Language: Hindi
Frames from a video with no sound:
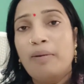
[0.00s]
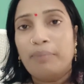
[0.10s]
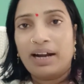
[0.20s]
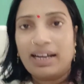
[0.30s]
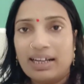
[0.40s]

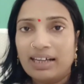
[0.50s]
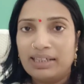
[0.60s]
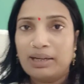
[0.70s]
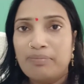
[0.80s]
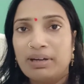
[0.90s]
पराठा
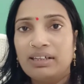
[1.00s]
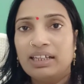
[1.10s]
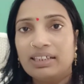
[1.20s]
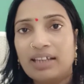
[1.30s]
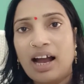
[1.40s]
खाने का मन
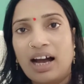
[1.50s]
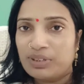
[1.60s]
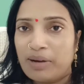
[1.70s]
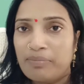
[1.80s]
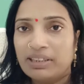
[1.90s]
नहीं था
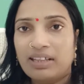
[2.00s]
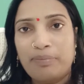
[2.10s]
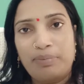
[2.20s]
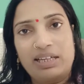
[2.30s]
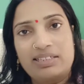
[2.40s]
आज का मन था
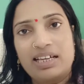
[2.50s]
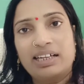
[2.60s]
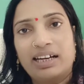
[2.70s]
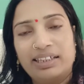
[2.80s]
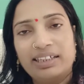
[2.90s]
पास्ता
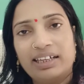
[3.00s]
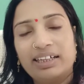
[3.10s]
खाने का